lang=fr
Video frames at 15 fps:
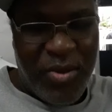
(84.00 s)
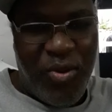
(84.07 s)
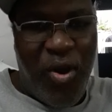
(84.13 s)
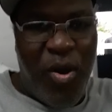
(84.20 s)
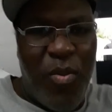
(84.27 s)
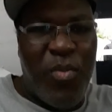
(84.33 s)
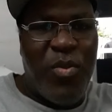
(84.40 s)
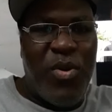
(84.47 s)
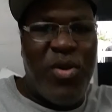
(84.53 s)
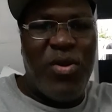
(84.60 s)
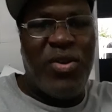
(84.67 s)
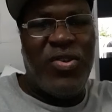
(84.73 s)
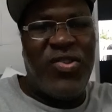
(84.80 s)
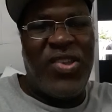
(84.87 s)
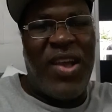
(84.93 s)
Comme
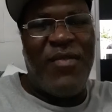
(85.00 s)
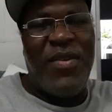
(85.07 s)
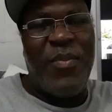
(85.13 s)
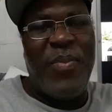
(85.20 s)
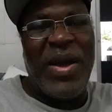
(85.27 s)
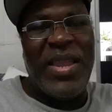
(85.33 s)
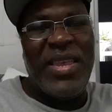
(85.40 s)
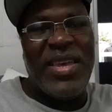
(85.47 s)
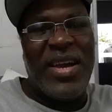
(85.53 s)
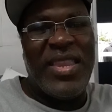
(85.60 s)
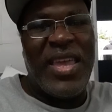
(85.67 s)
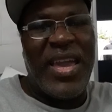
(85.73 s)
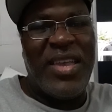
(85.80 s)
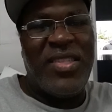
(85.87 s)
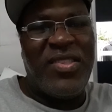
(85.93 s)
j'avais parlé
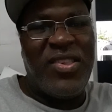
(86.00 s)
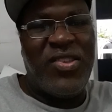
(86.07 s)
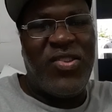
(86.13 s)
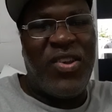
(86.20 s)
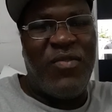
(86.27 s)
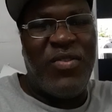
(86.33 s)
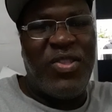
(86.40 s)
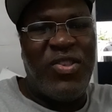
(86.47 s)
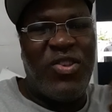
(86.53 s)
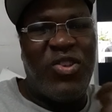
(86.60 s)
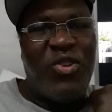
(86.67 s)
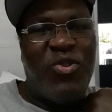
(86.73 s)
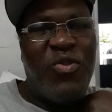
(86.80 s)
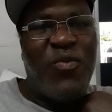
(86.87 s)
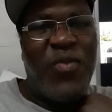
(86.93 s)
en Haïti, j'avais dit
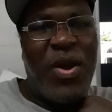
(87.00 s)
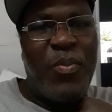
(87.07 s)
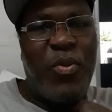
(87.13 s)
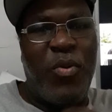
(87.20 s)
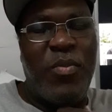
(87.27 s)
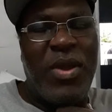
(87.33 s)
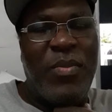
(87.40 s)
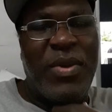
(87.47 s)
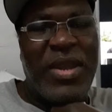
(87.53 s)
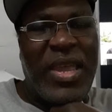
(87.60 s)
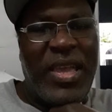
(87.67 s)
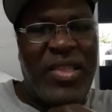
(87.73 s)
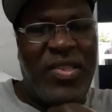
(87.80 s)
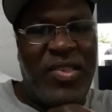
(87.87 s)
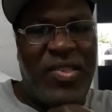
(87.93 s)
que le vrai problème en
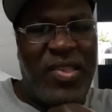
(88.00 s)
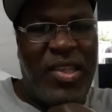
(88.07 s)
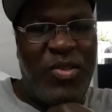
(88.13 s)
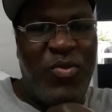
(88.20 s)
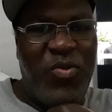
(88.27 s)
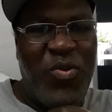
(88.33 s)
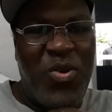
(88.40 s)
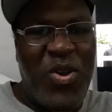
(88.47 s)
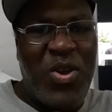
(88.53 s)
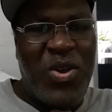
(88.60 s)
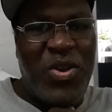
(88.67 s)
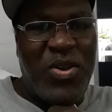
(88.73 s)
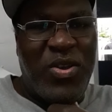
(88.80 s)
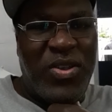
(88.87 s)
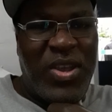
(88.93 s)
Haïti, c'est nous.
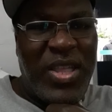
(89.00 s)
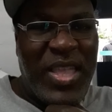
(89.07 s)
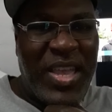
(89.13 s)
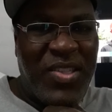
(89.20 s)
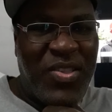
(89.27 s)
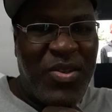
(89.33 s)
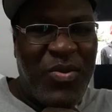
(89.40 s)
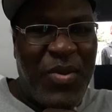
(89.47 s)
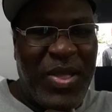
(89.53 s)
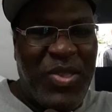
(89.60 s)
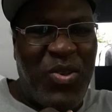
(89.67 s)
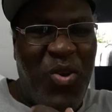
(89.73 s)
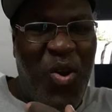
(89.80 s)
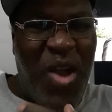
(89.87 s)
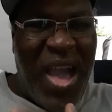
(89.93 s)
Il y a un Haïtien qui m'a
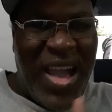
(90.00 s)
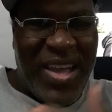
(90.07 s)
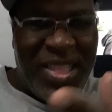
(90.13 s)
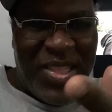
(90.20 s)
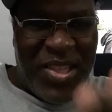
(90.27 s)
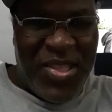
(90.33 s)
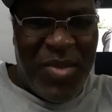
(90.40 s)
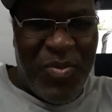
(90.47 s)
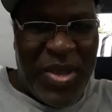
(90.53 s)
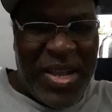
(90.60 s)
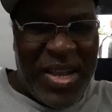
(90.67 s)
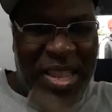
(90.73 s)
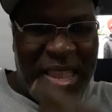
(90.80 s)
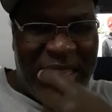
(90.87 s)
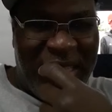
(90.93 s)
dit, oh, arrête de
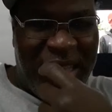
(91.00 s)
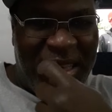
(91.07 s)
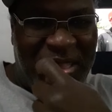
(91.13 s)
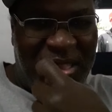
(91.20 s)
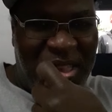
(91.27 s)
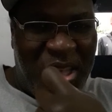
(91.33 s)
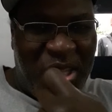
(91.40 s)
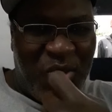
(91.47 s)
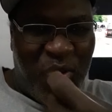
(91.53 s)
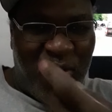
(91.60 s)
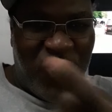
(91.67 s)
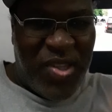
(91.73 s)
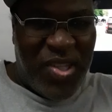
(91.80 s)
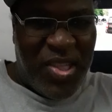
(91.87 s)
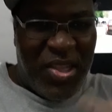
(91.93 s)
démigrer les Haïtiens,
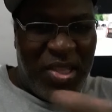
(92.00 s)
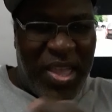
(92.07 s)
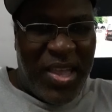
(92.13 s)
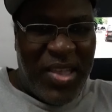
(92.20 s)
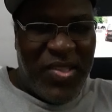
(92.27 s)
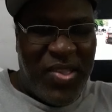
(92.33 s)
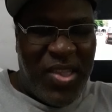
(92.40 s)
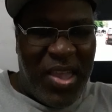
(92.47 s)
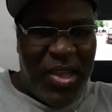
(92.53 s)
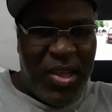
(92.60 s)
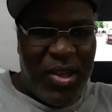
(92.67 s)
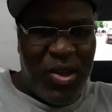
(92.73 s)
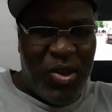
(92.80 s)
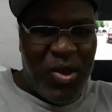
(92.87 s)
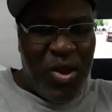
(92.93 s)
trop si t'es un Haïtien.
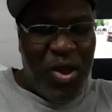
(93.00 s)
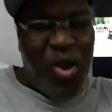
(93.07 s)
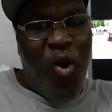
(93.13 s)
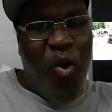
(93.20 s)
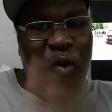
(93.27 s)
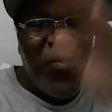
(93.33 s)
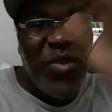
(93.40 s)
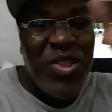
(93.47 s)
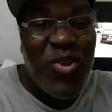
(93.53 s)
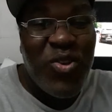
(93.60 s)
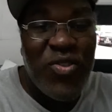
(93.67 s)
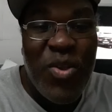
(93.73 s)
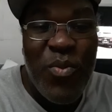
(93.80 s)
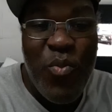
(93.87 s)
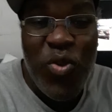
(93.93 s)
Hein. On vit
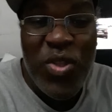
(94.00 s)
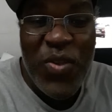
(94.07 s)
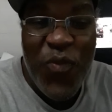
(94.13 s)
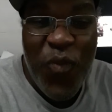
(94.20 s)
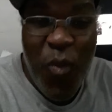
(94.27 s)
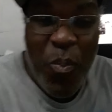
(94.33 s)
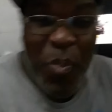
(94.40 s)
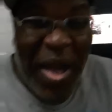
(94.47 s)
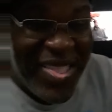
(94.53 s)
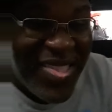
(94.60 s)
dans un monde, il faut pas